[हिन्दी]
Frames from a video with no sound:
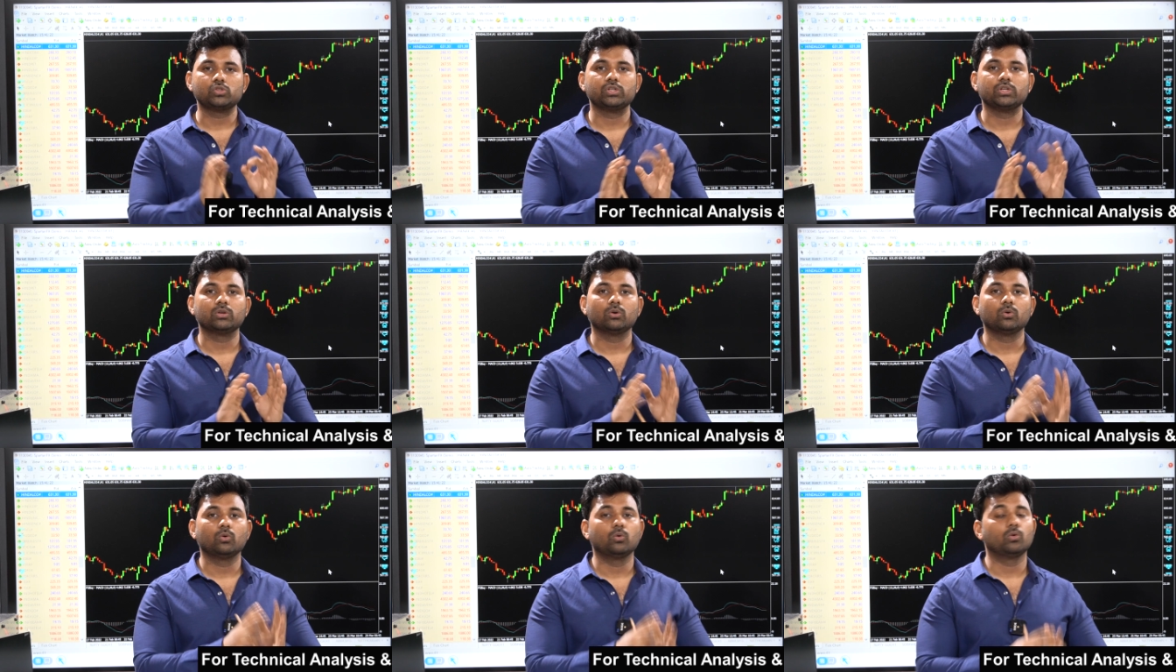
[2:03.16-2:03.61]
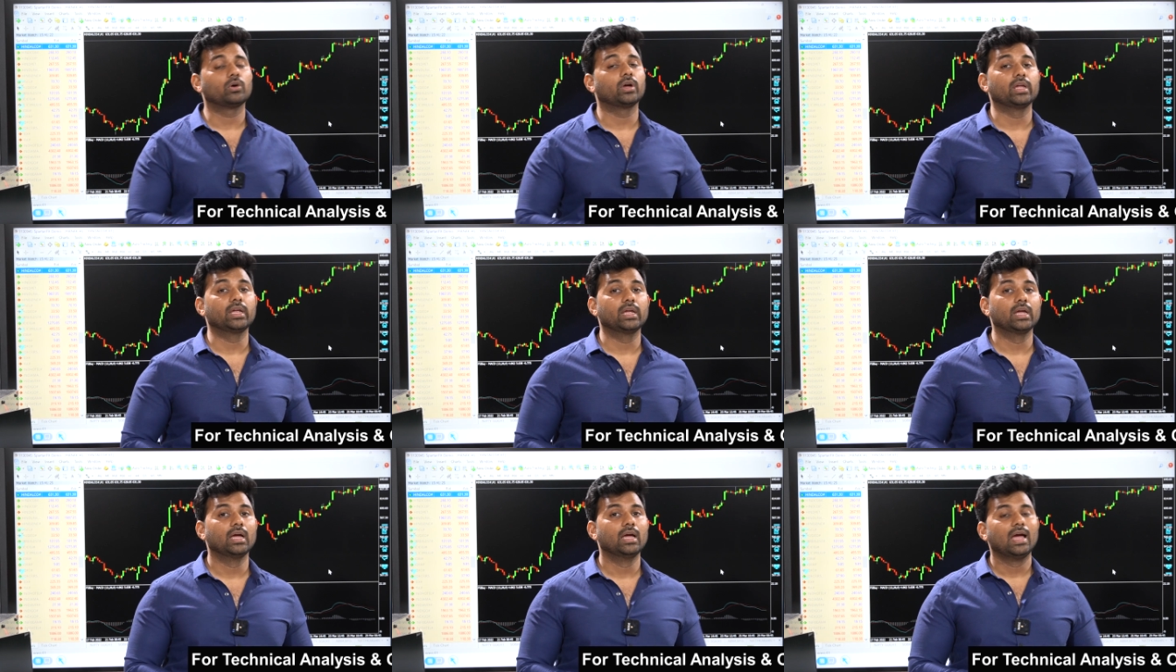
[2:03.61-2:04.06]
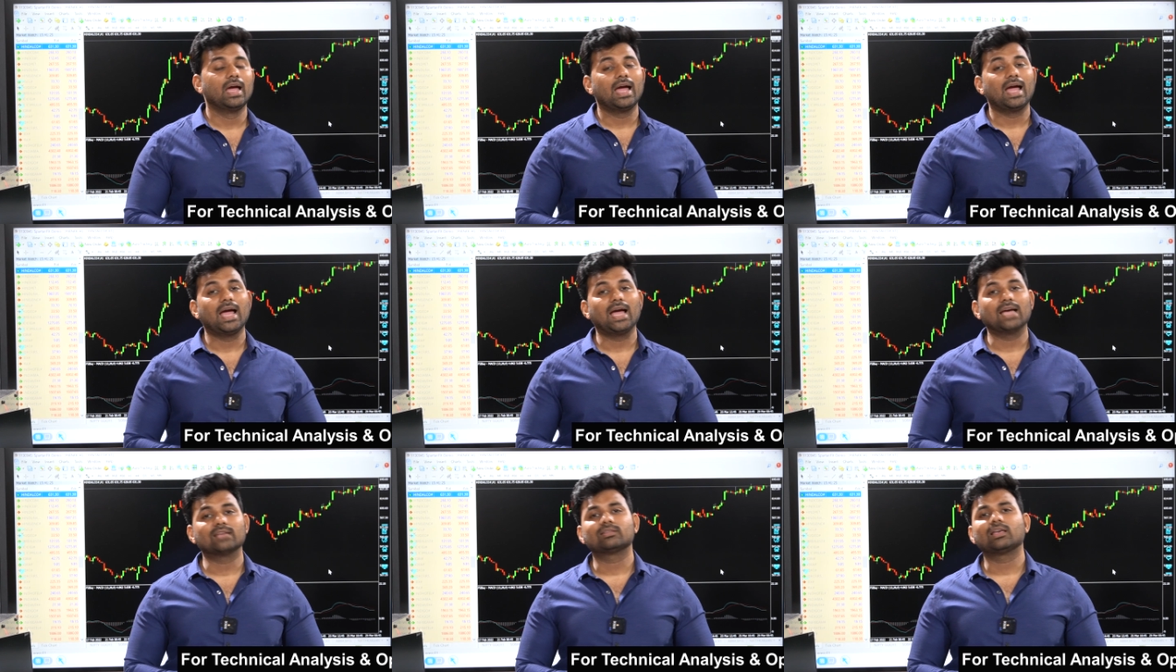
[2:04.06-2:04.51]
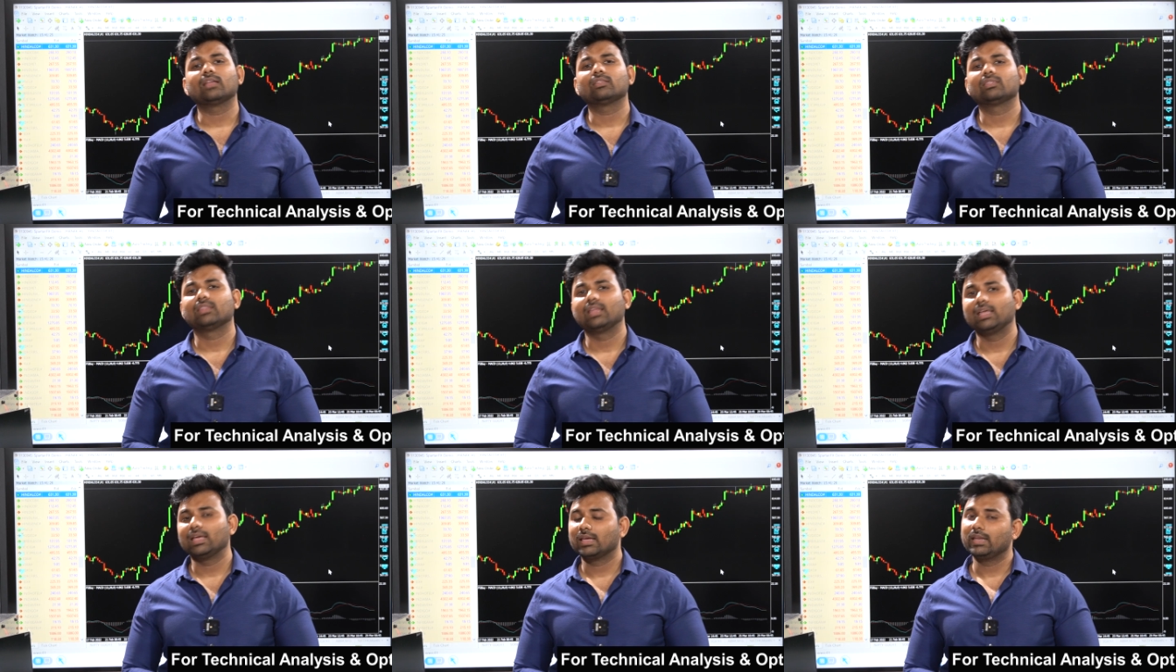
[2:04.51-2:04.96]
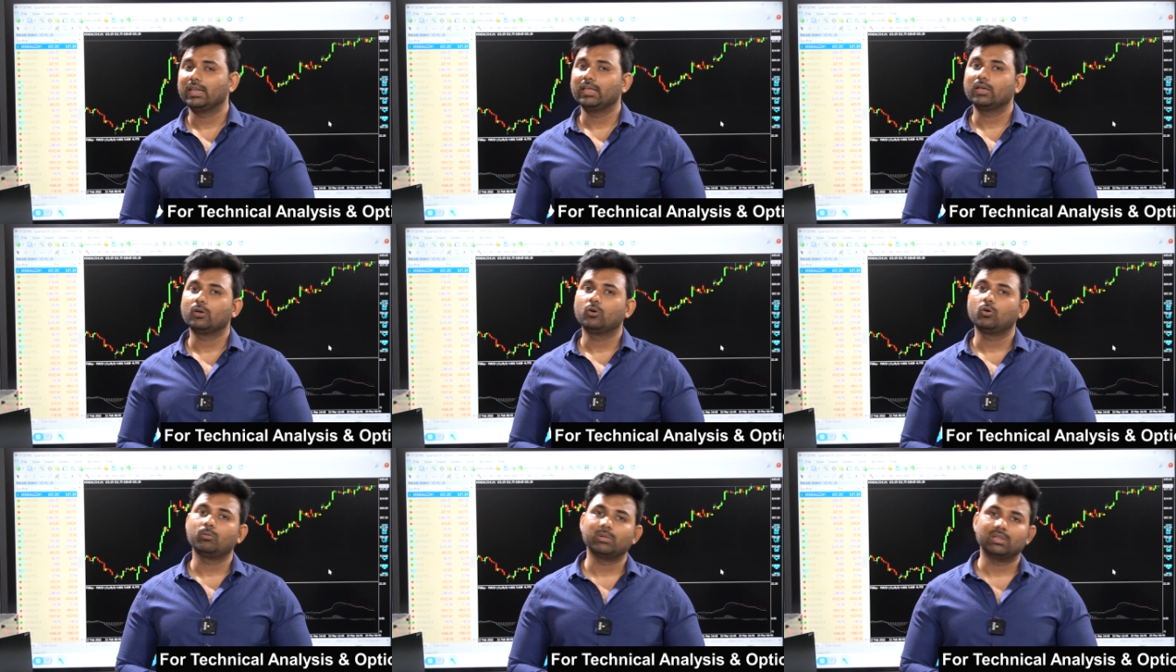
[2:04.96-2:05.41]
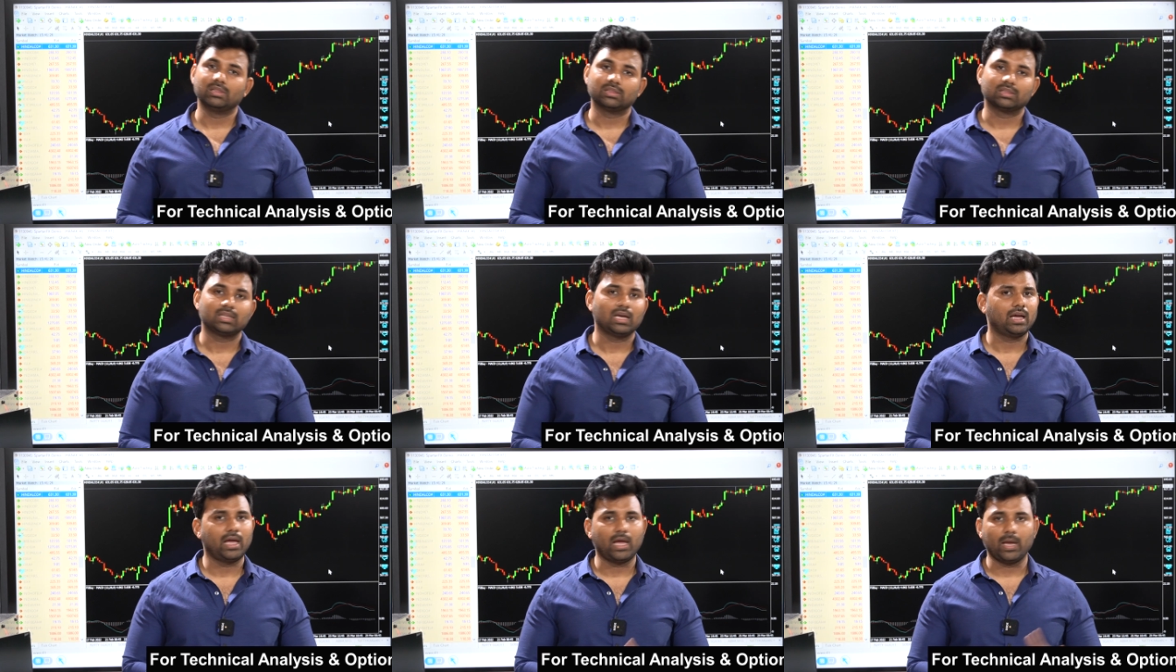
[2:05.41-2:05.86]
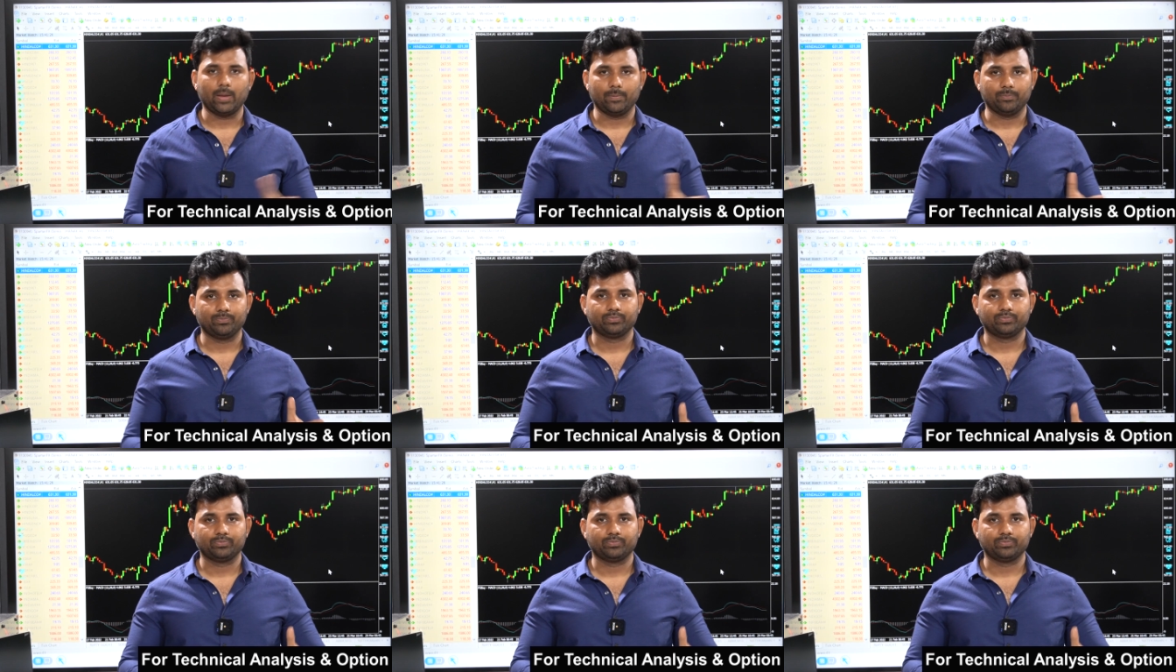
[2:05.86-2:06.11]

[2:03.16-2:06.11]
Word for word: जीरो हो गई ऐसा देखने को मिलता है